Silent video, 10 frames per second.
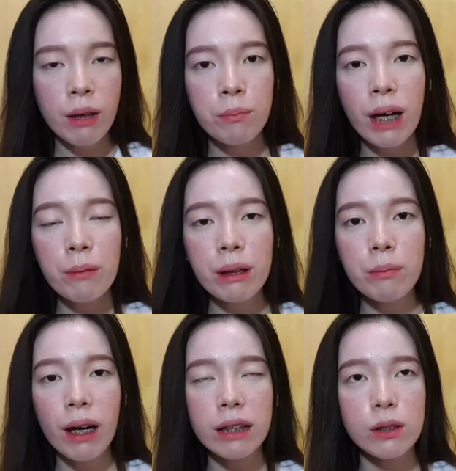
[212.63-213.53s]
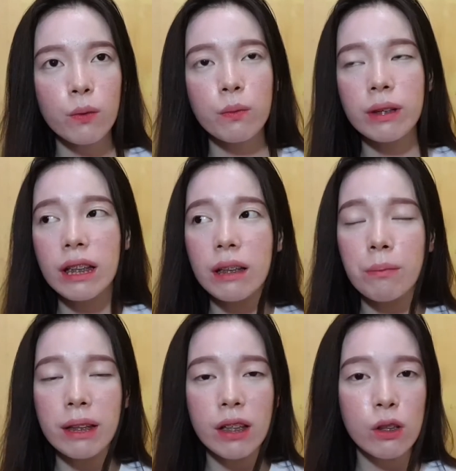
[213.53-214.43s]
marami naman. So, hindi
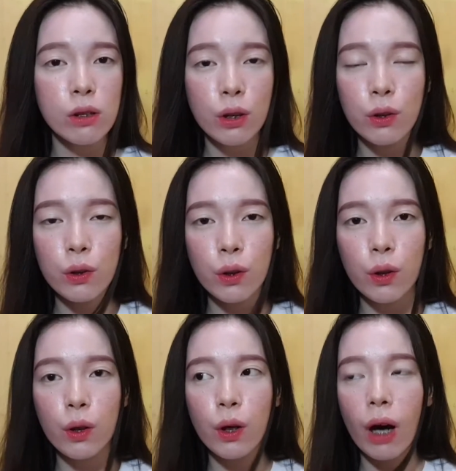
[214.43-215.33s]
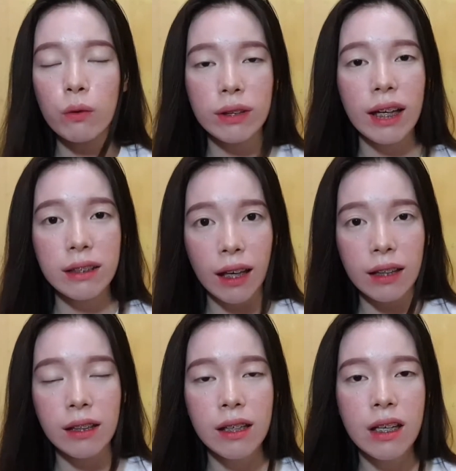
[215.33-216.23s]
naman kayo siguro
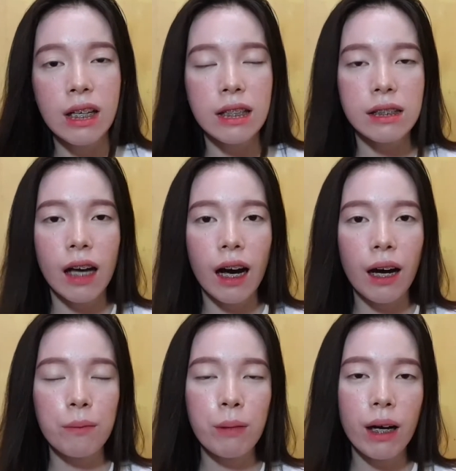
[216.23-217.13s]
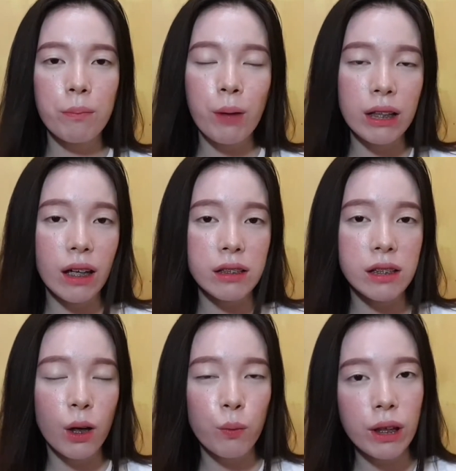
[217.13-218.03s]
outdated sa mga products
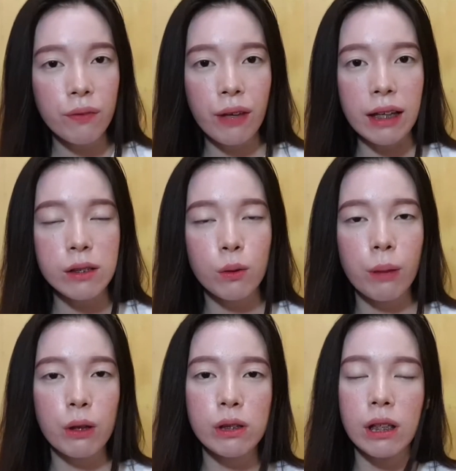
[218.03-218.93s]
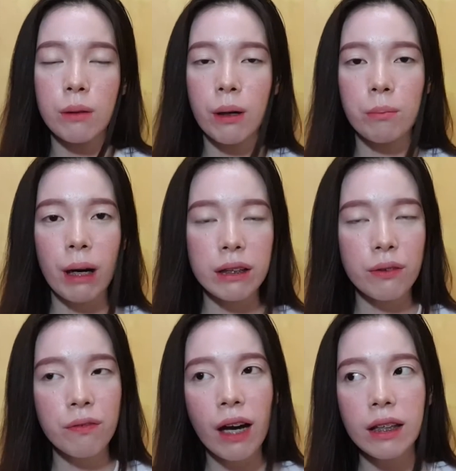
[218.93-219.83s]
ng Quick Effect. So, meron sila mga
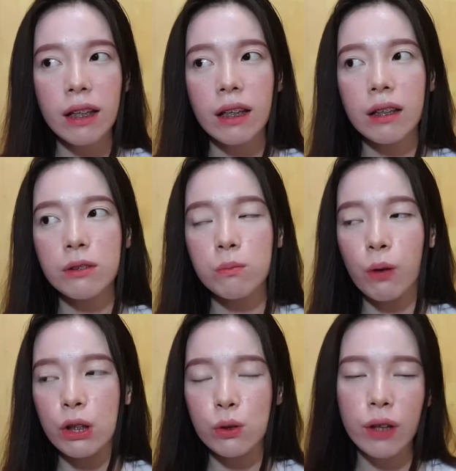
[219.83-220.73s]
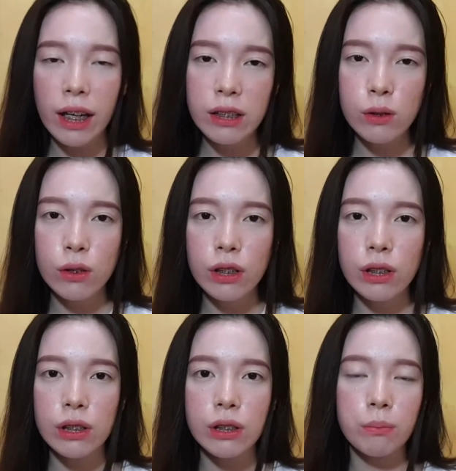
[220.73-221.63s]
mattifying,
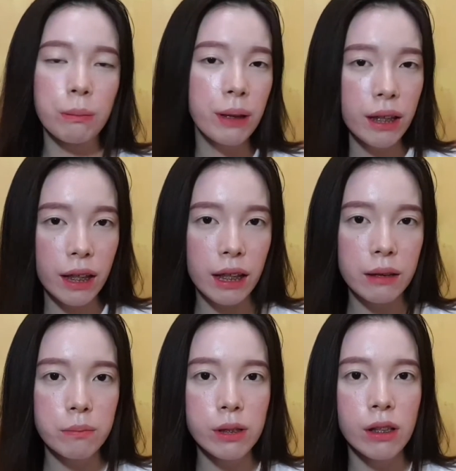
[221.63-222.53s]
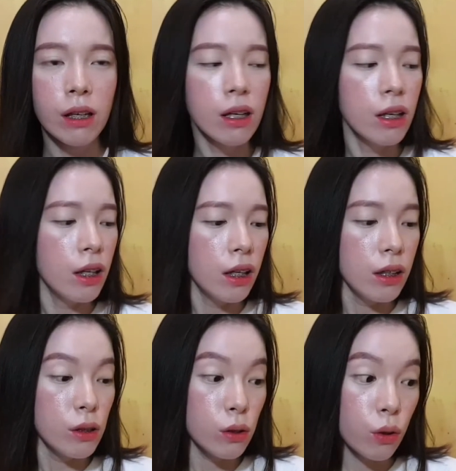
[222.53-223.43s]
moisturizers, BB creams.
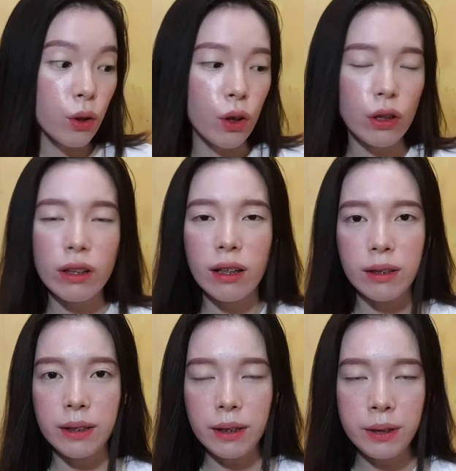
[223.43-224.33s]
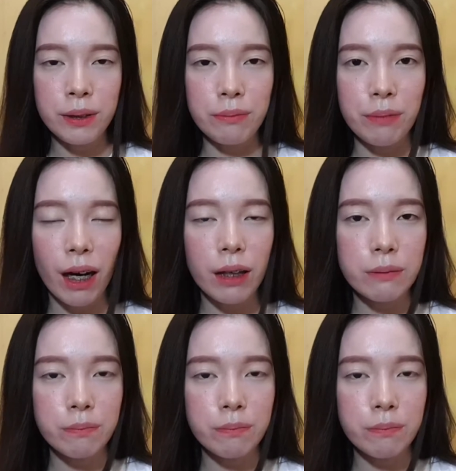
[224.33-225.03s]
So, yun. Ang...